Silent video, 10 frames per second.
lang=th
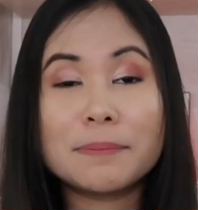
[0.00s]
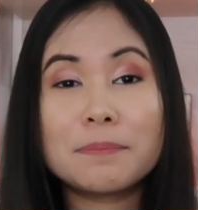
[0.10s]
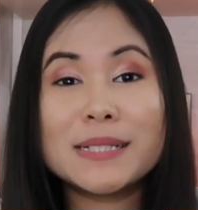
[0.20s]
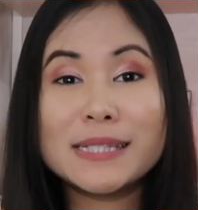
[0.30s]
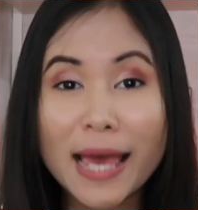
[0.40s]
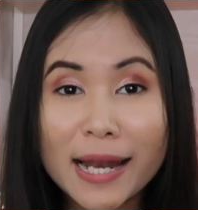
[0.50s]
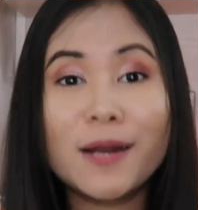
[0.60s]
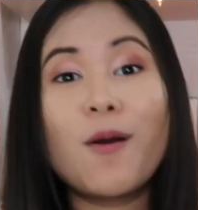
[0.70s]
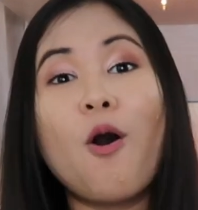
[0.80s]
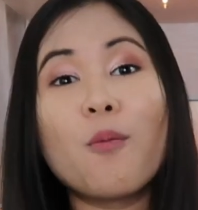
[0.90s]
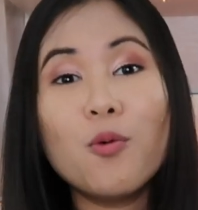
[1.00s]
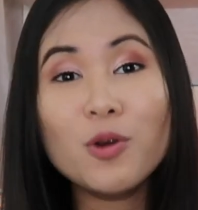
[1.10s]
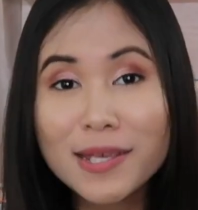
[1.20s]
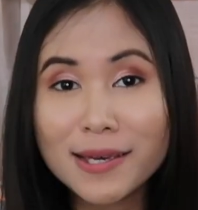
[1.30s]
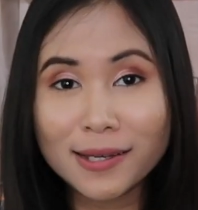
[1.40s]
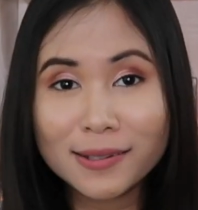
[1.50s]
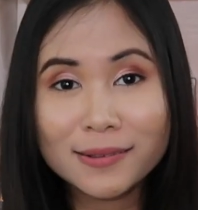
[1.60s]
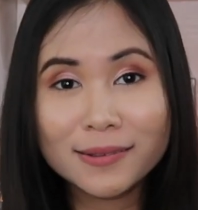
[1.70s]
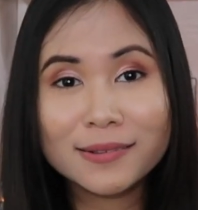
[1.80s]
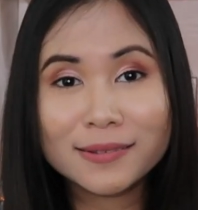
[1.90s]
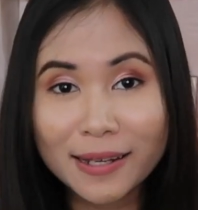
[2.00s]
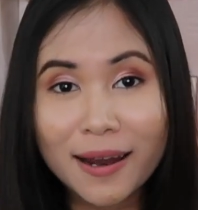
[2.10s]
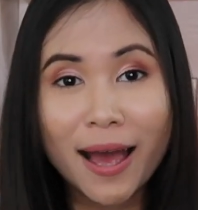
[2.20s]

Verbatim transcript: 80%ของผู้หญิงใน